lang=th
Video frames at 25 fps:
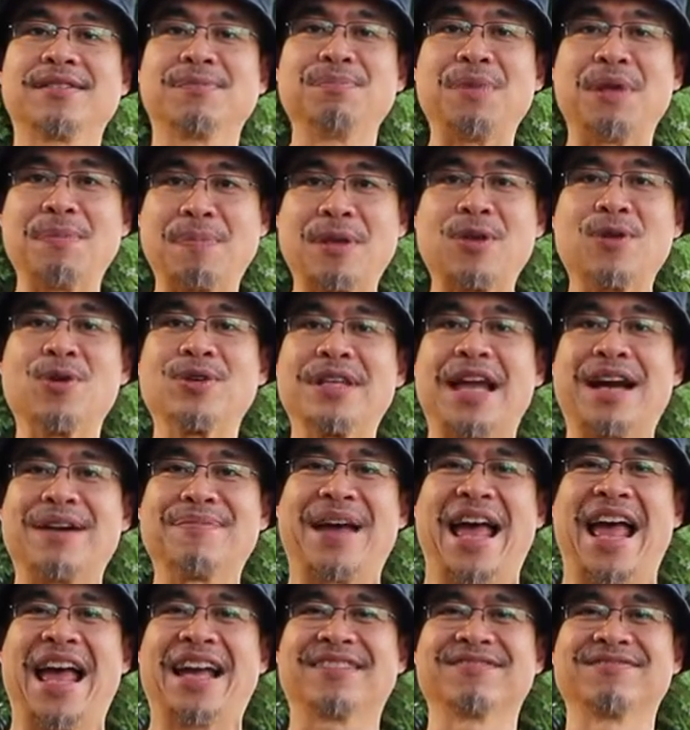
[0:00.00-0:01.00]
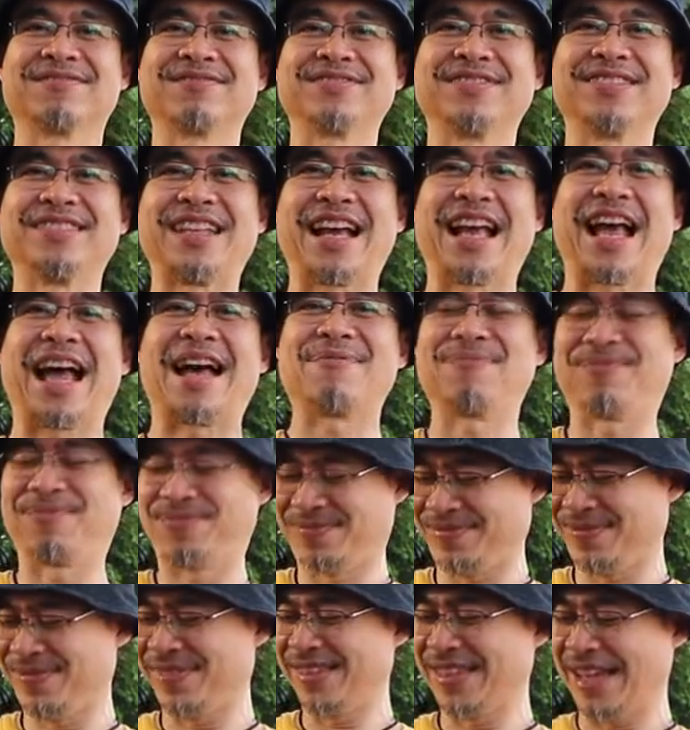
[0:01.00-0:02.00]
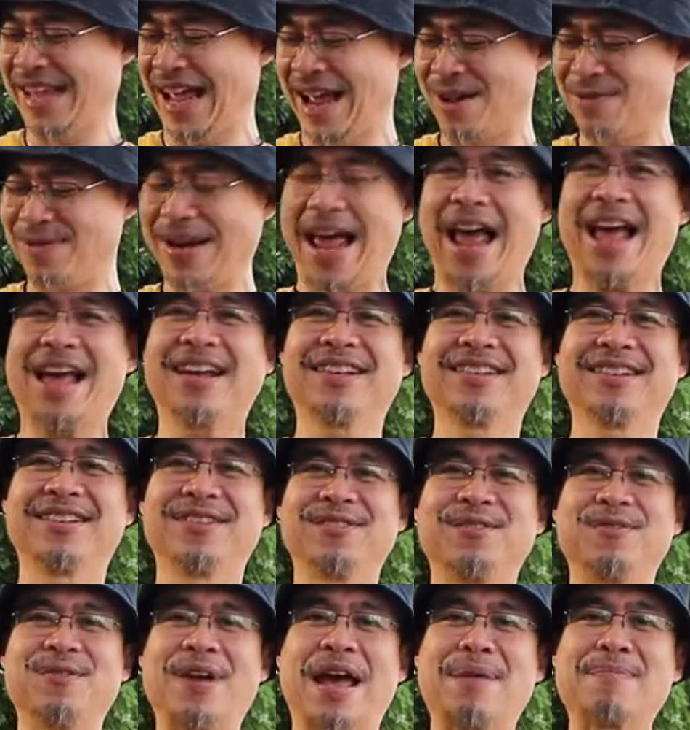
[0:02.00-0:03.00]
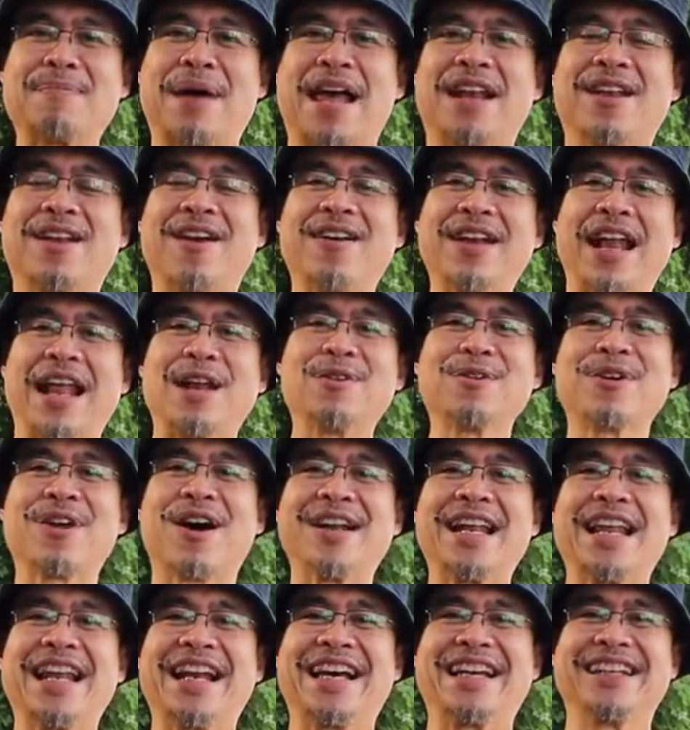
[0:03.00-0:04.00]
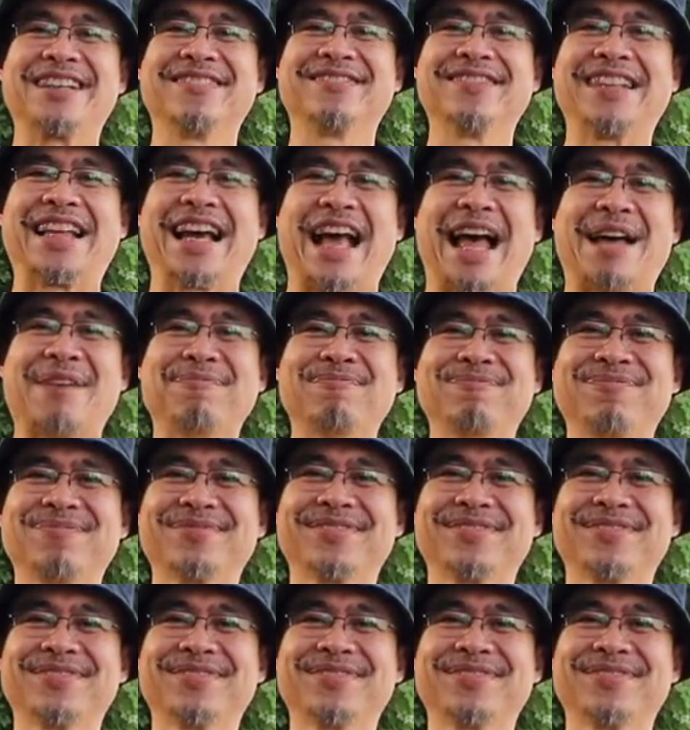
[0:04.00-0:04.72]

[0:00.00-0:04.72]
มีประโยชน์อย่างมากนะครับ เอาละ แวะมาลองร้วลุงหนอได้เลยนะครับ